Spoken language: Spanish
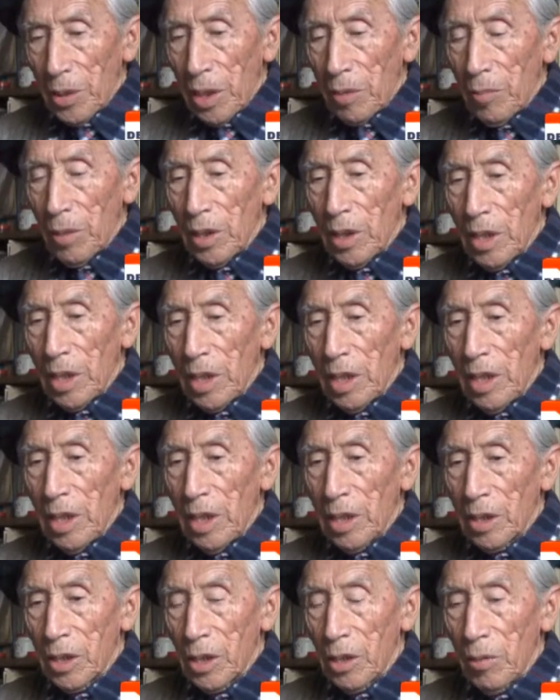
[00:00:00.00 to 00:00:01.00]
también
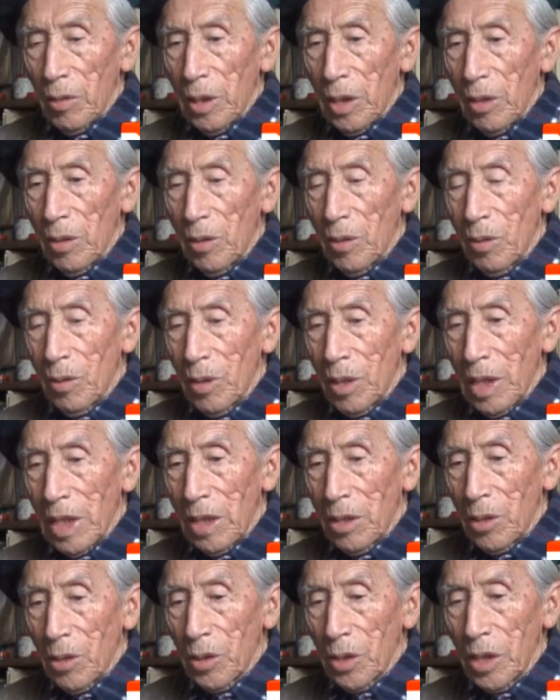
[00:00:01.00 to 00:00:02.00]
he exhibido el
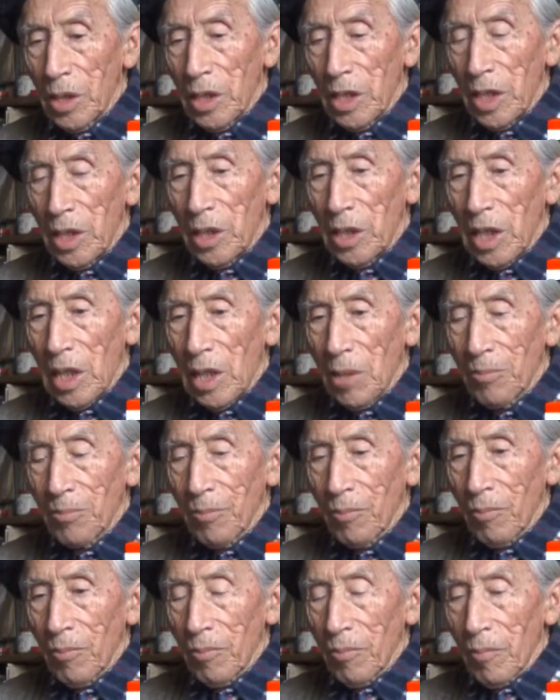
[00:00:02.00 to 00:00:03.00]
año 60,
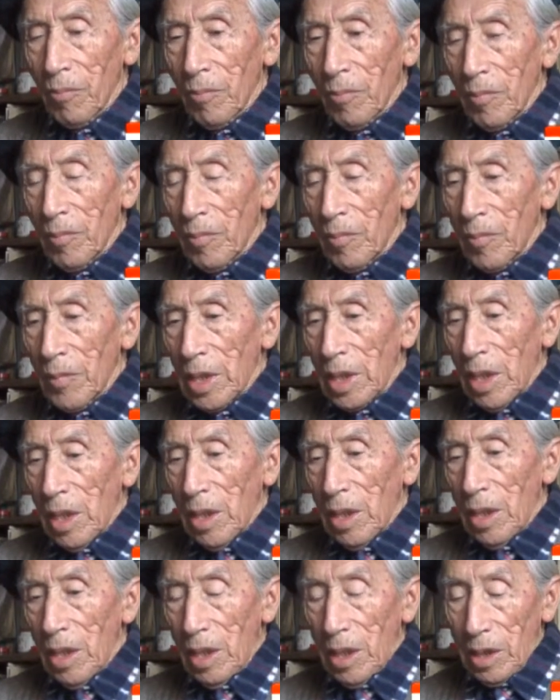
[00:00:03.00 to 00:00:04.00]

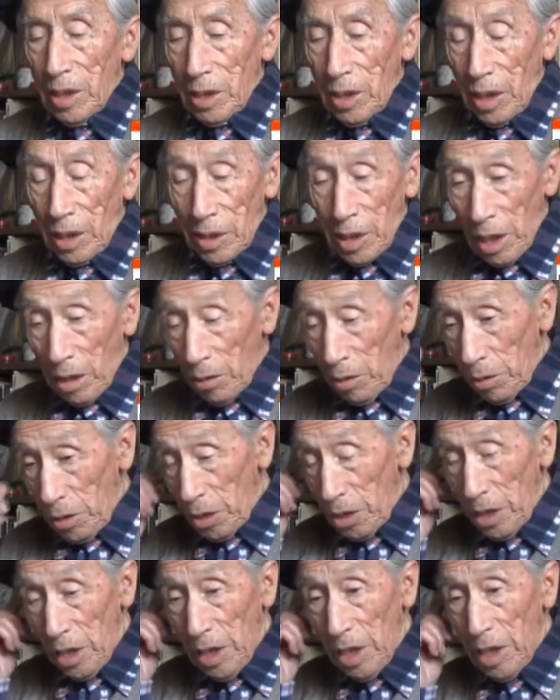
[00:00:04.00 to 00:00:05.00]
en Santiago
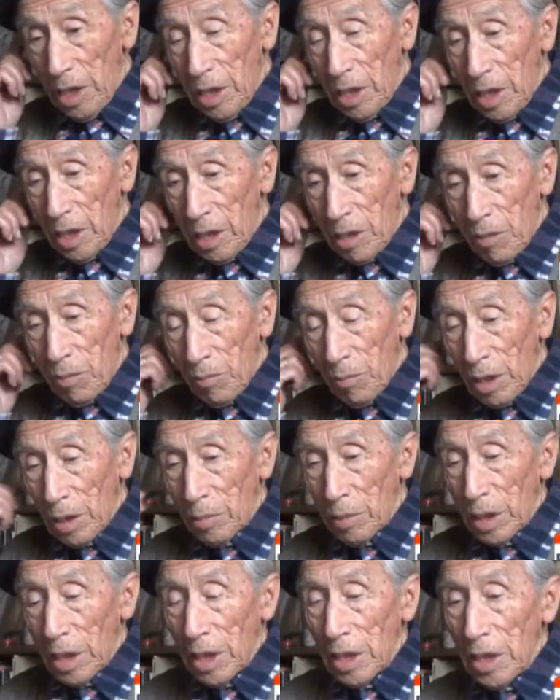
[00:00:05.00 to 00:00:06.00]
del Chile, en
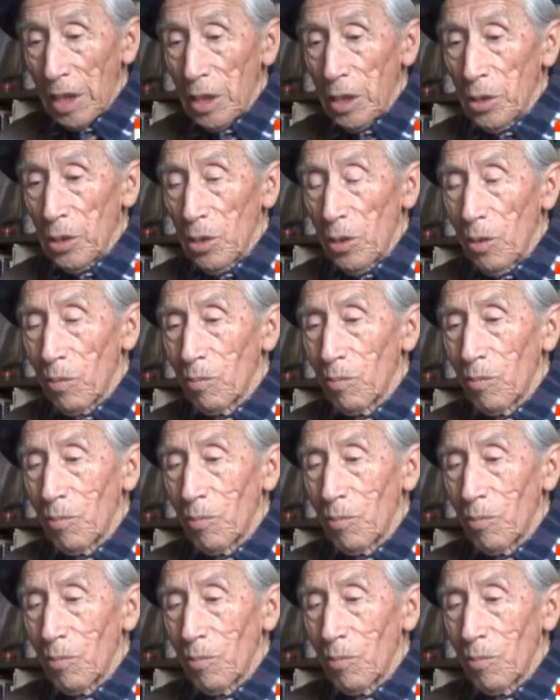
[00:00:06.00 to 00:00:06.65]
Valparaíso,